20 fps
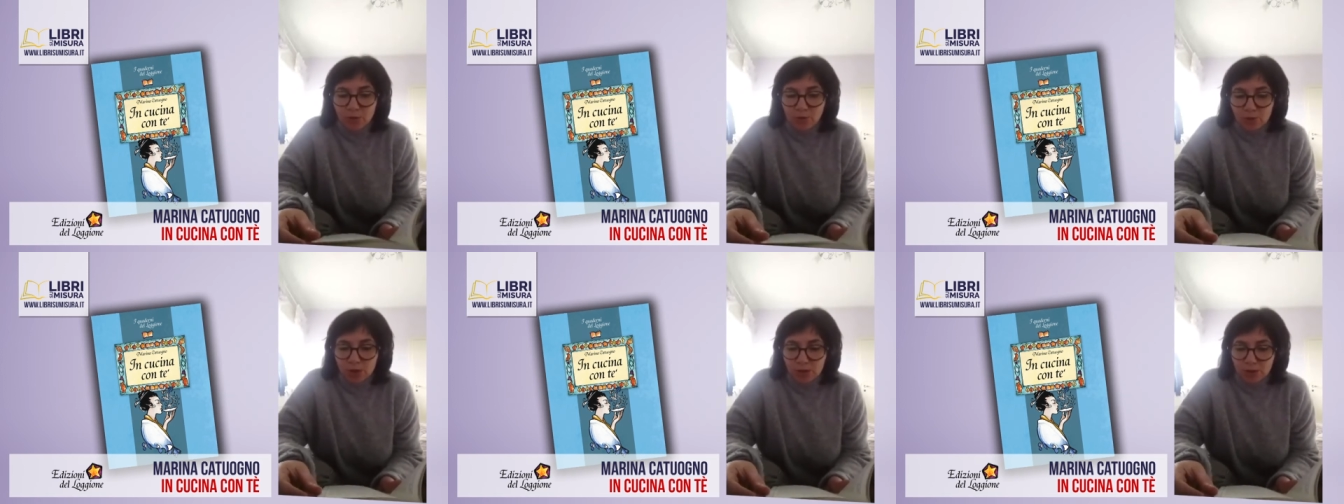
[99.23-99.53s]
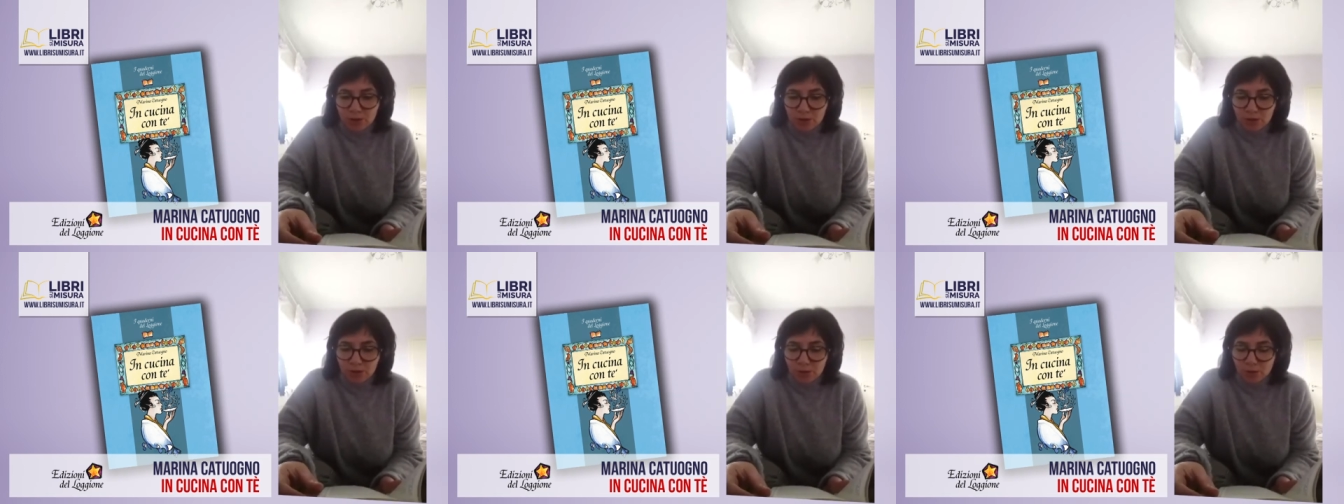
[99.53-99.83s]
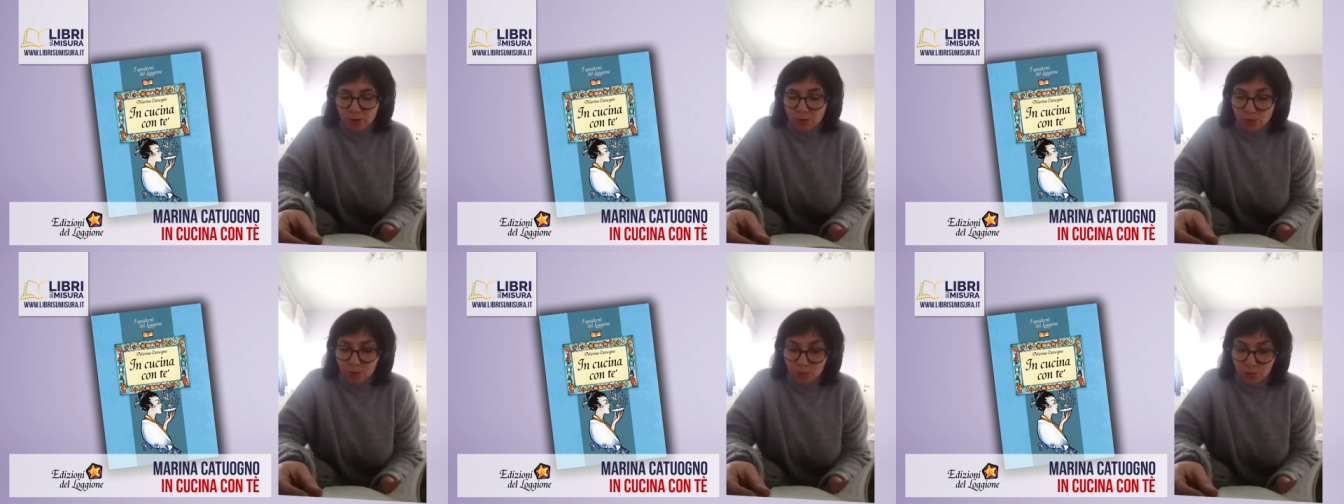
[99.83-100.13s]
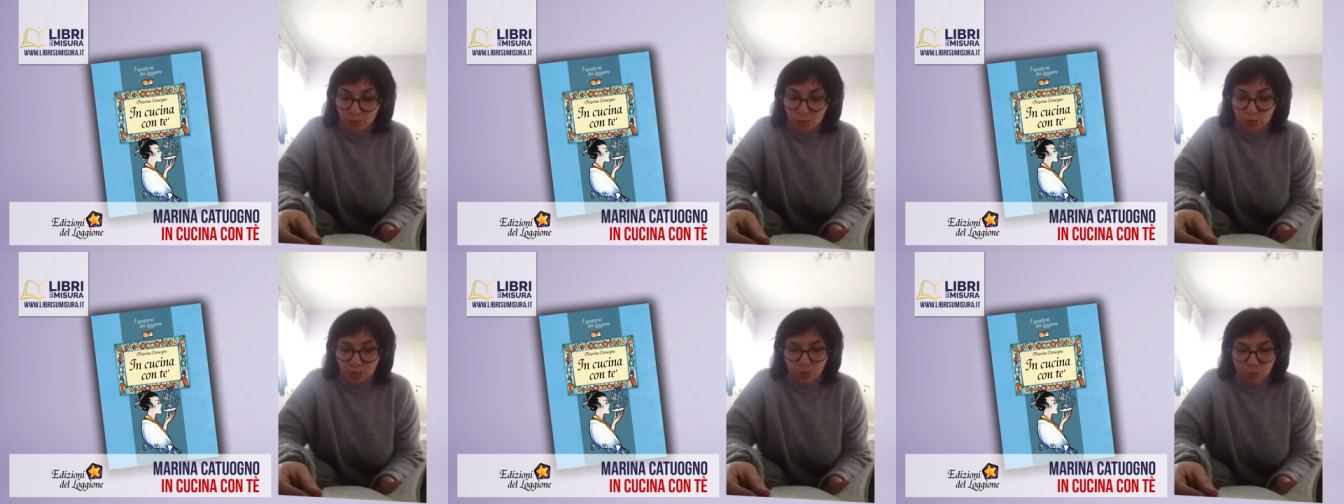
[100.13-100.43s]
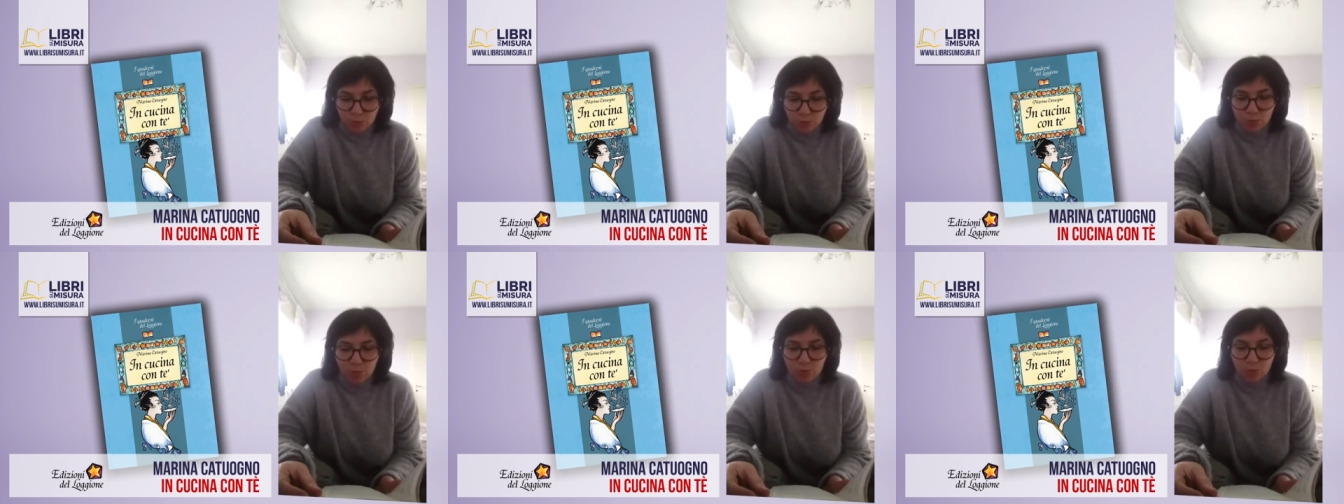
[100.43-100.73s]
che, o con, con
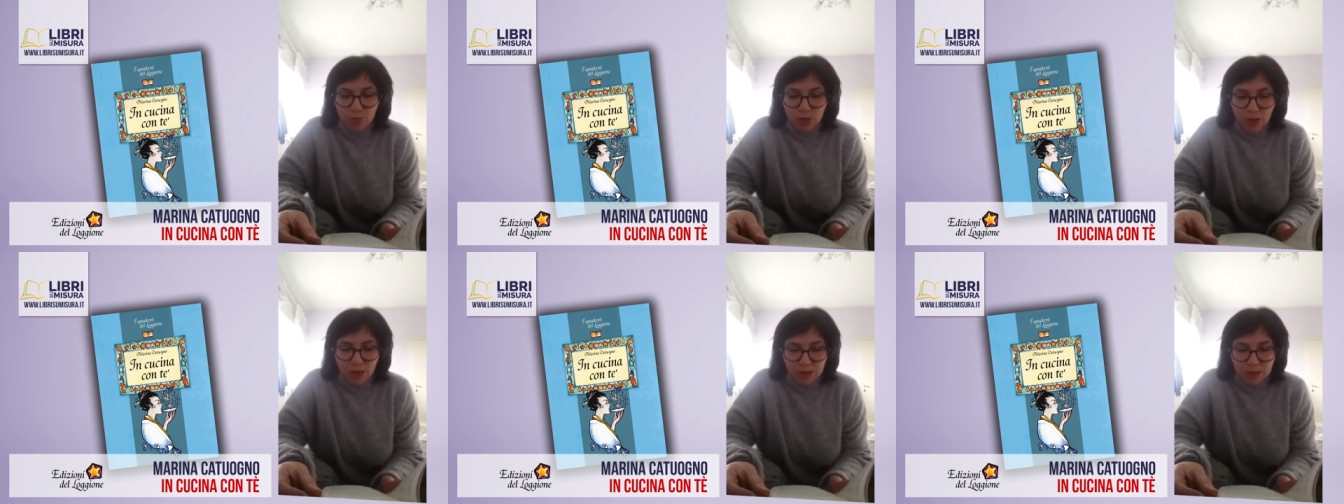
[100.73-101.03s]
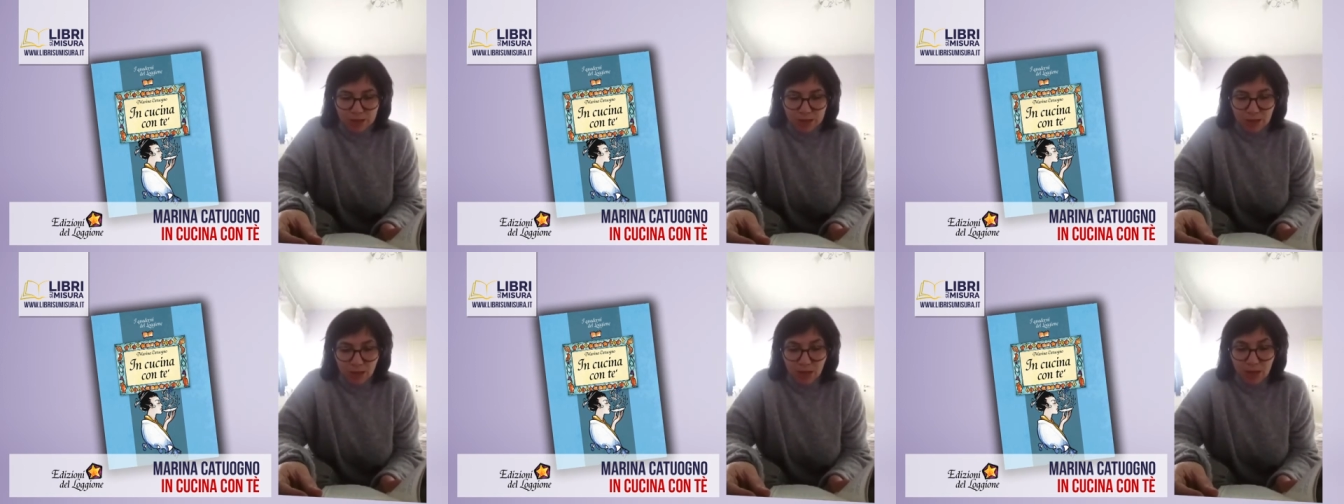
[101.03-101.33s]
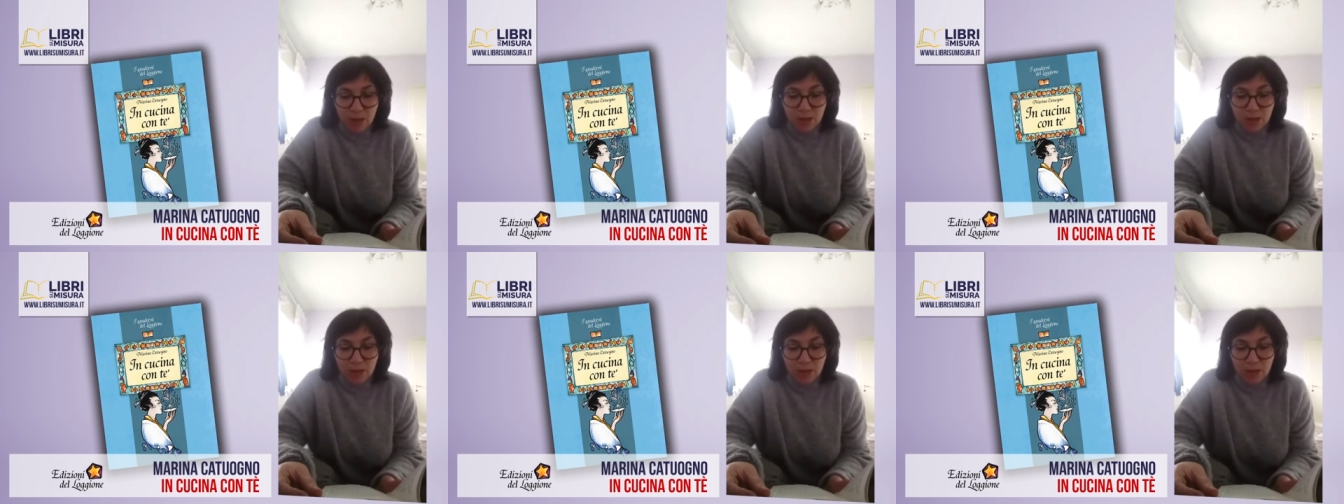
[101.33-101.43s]
noncuranza